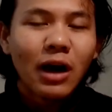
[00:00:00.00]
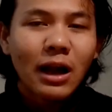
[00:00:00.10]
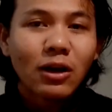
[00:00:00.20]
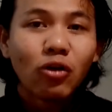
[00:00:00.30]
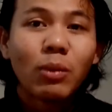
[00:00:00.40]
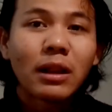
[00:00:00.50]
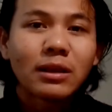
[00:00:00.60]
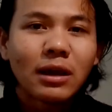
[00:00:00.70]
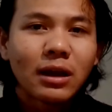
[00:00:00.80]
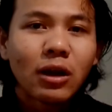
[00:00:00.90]
ada
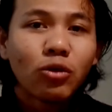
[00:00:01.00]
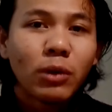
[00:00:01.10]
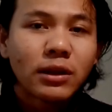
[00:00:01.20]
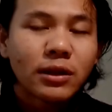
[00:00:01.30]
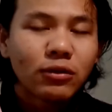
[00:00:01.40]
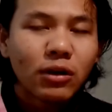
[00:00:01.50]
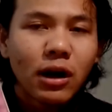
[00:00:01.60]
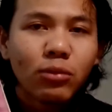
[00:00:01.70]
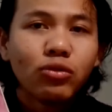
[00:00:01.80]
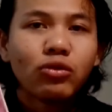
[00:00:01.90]
obatnya dan obatnya itu
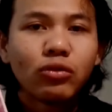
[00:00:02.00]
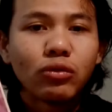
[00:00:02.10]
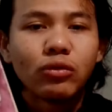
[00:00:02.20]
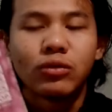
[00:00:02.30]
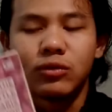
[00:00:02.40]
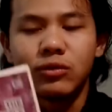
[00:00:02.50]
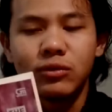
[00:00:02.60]
adalah buku.